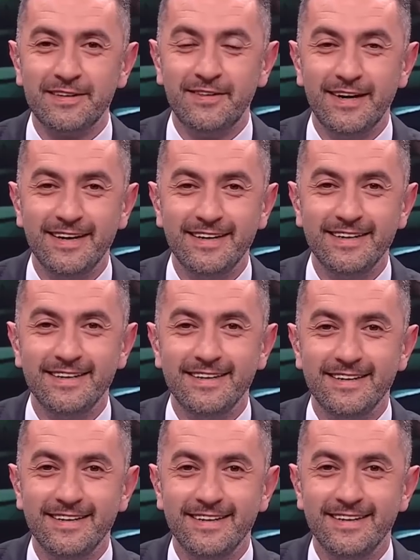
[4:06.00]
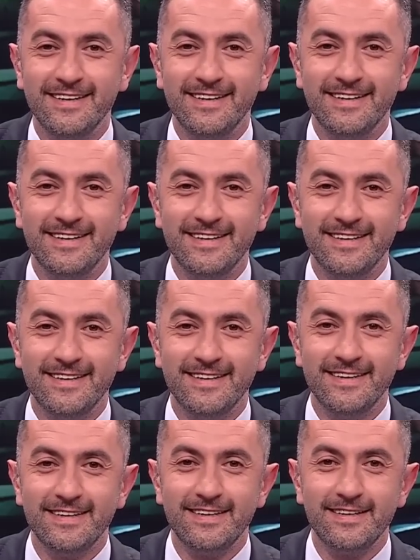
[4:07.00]
mı? oynadı. Yok yok oynamadı ayağı
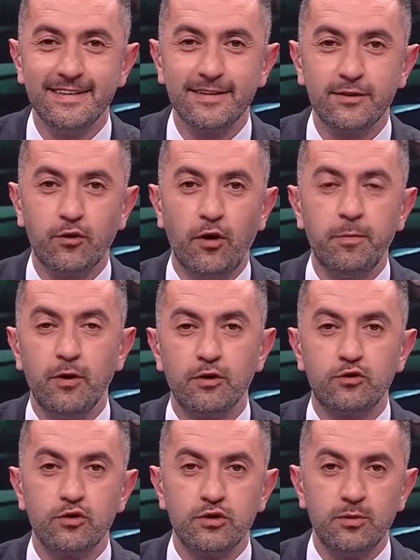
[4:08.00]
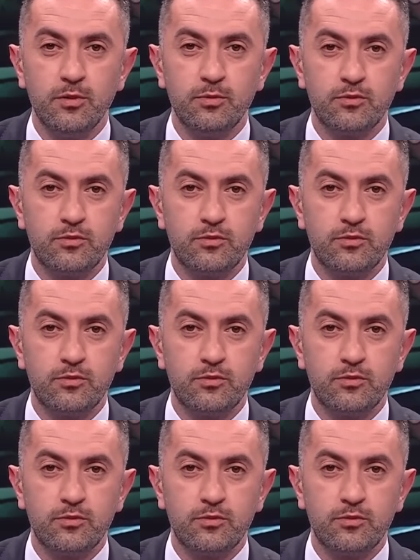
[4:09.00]
şey, çok fazla Komple oturdu mu? Bizim,